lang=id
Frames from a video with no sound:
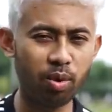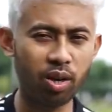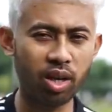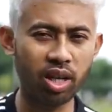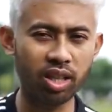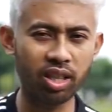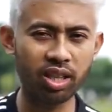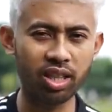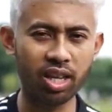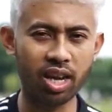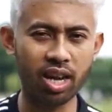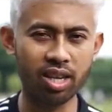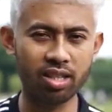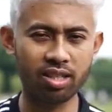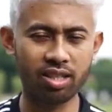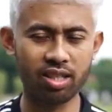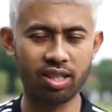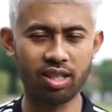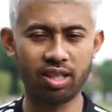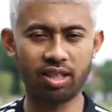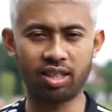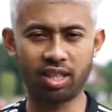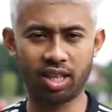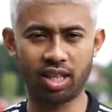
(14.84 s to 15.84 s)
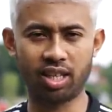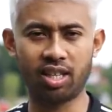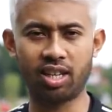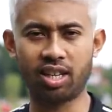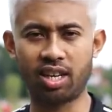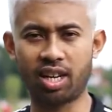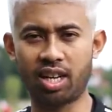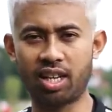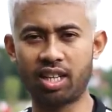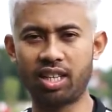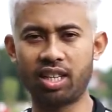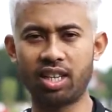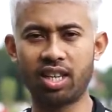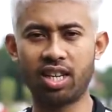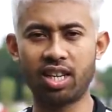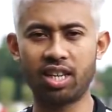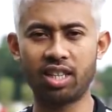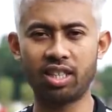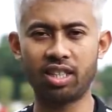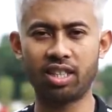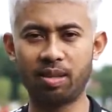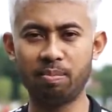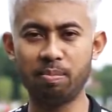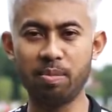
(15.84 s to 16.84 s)
buat ngasih trik ke
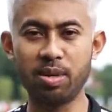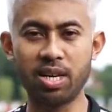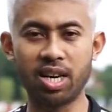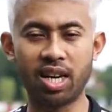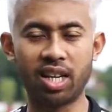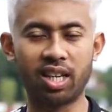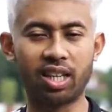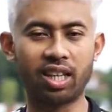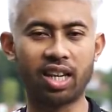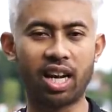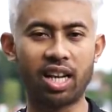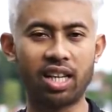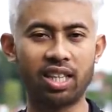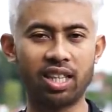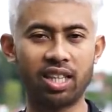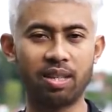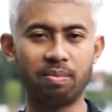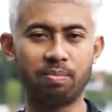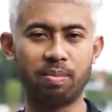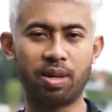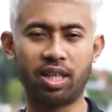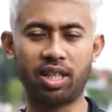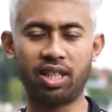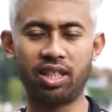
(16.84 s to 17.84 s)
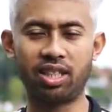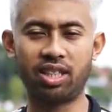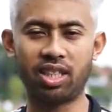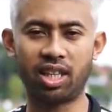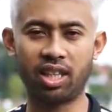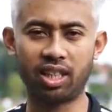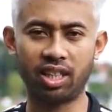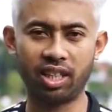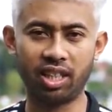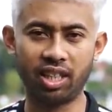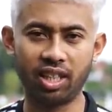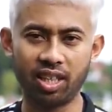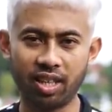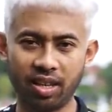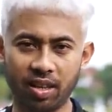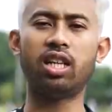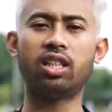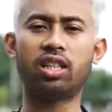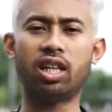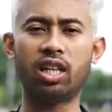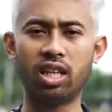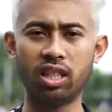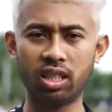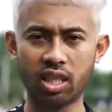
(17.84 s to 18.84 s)
kalian eh, biar kalian makin canggih.
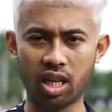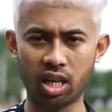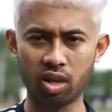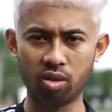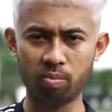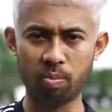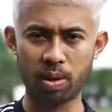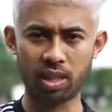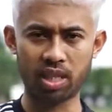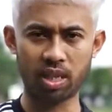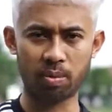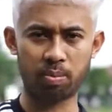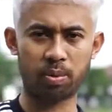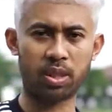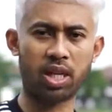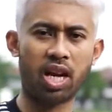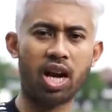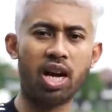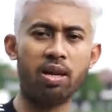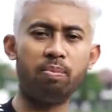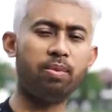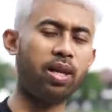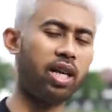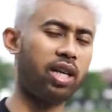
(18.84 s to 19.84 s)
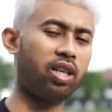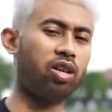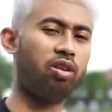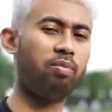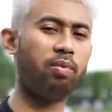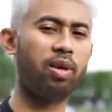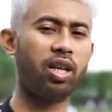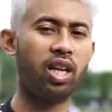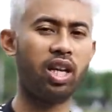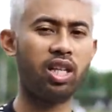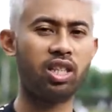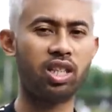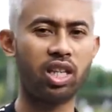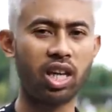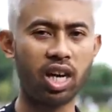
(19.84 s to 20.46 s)
Dan kalian jangan lupa subscribe, like, comment, and